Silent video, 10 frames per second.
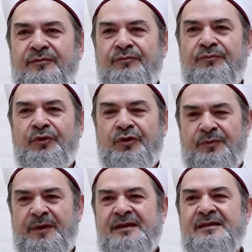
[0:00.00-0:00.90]

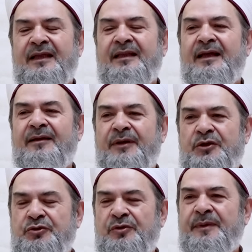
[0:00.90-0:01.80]
büyük bir insanla,
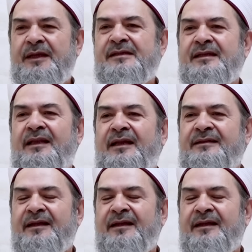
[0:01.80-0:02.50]
meşhur bir insanla,